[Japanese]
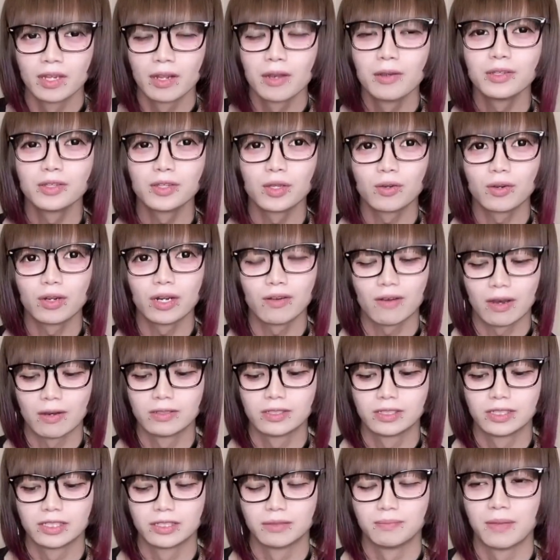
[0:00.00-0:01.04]
本当これは
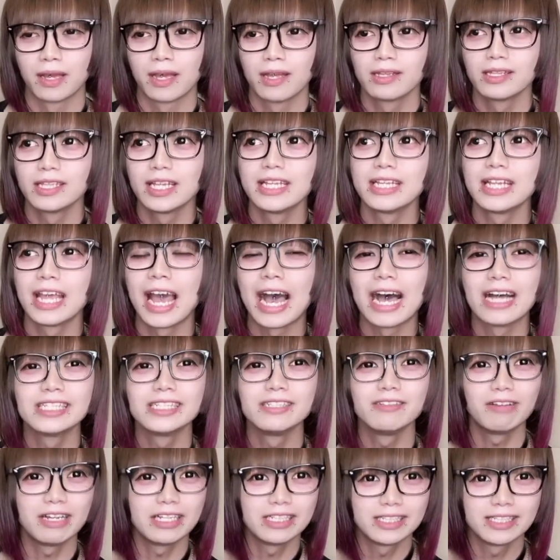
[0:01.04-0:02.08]
おすすめでね、
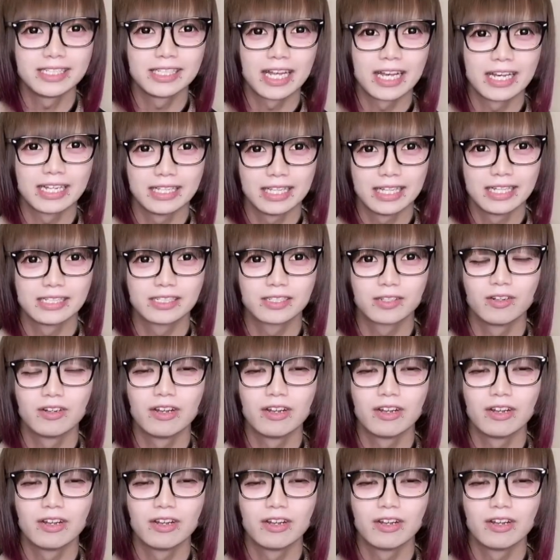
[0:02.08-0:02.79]
味はしないです。